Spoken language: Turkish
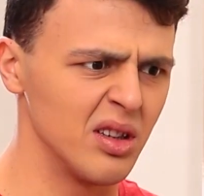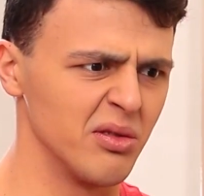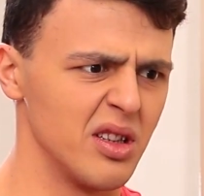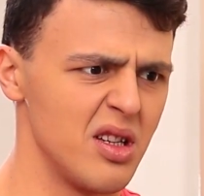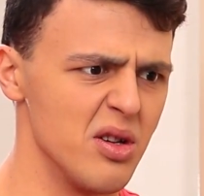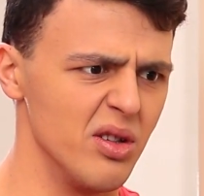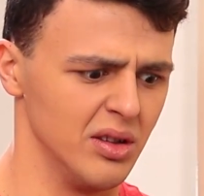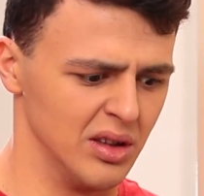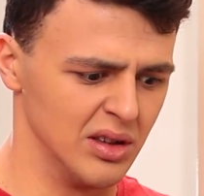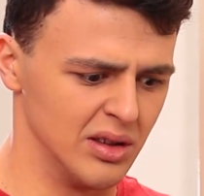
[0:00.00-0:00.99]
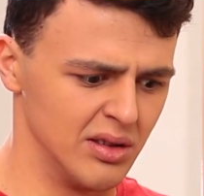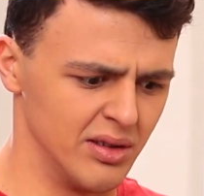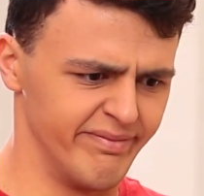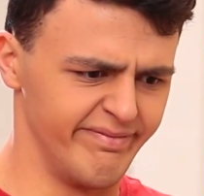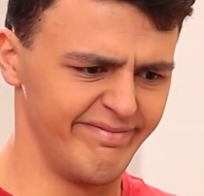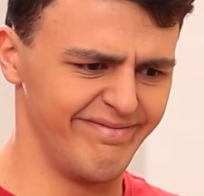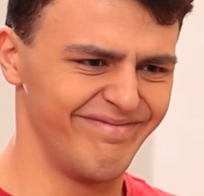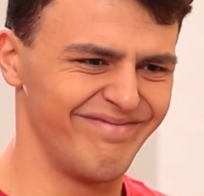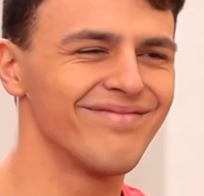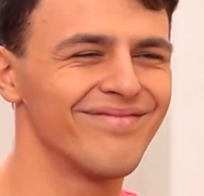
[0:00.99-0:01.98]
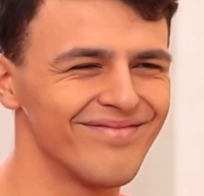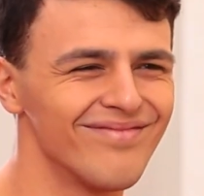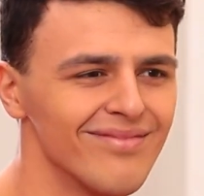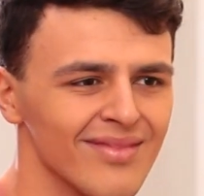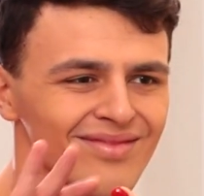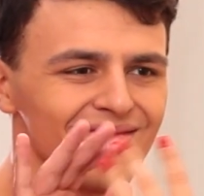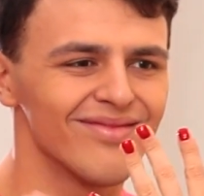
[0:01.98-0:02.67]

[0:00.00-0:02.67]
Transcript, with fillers: Yüzüne ne olmuş? Sanırım gitmem gerekiyor. Hmm.